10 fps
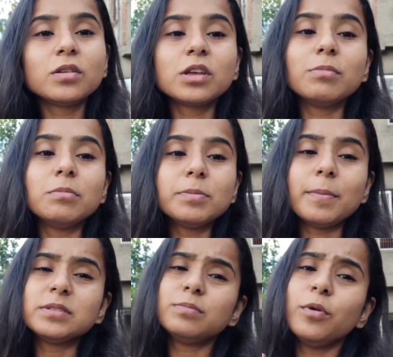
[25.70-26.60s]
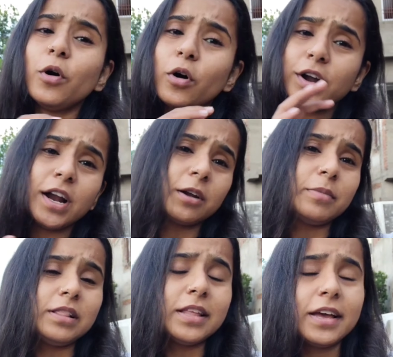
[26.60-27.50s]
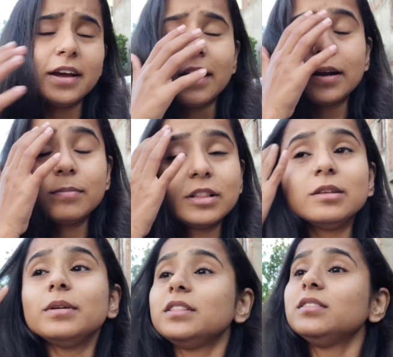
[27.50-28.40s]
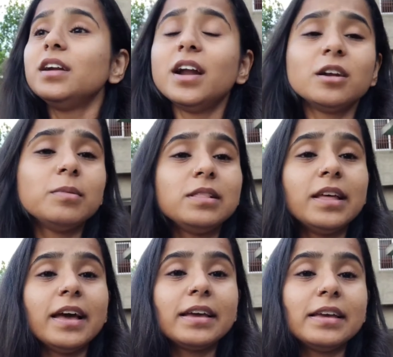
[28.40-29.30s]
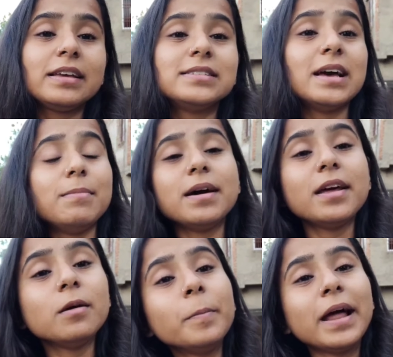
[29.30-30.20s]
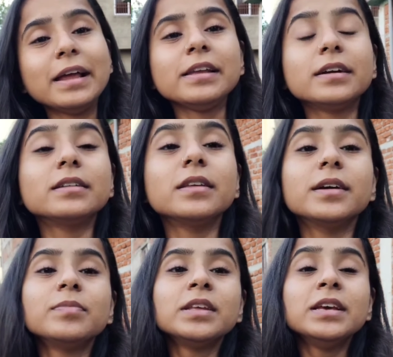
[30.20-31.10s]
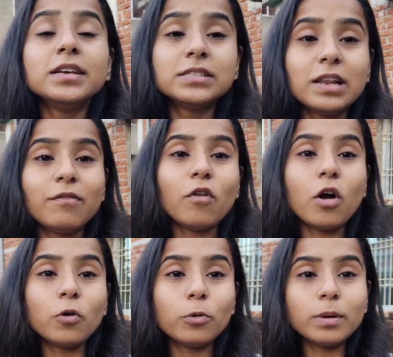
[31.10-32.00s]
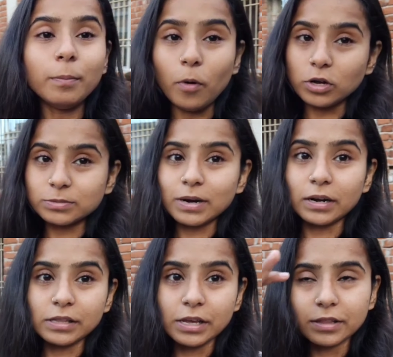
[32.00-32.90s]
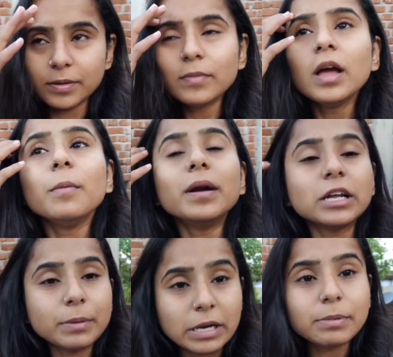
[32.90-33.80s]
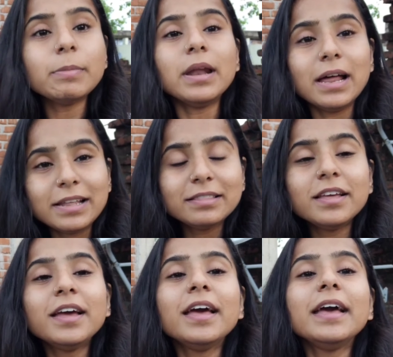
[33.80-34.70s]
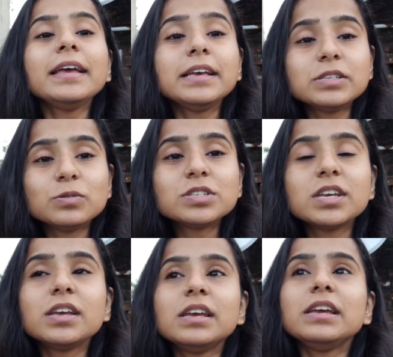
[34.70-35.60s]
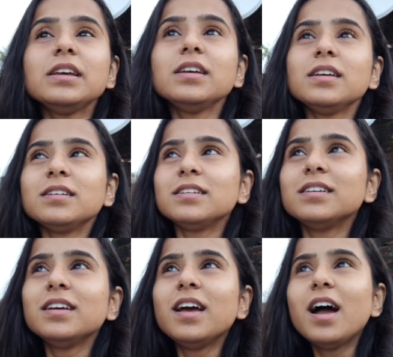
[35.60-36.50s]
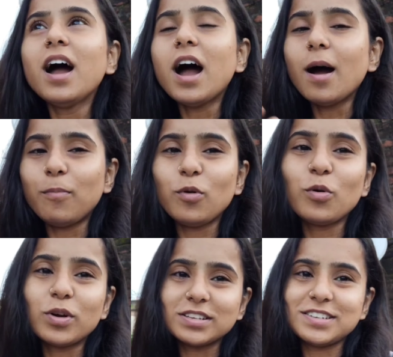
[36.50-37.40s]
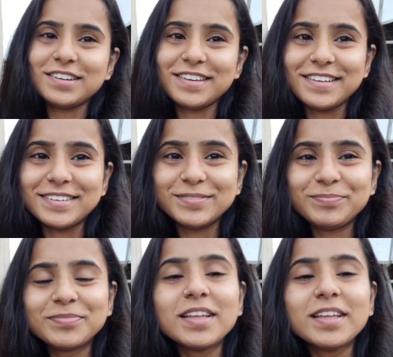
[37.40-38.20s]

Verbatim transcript: क्योंकि मम्मी पापा से बहुत डांट मिलता है यार मतलब इतना डांट मिलता है कि एग्ज़ाम आ रहा है हम पढ़ाई नहीं करते हैं इसलिए ब्लॉग को भी हम पॉज मार दिए थे बट कभी कभी बना लेते हैं ये सोच के कि आप लोग को कैसा लगेगा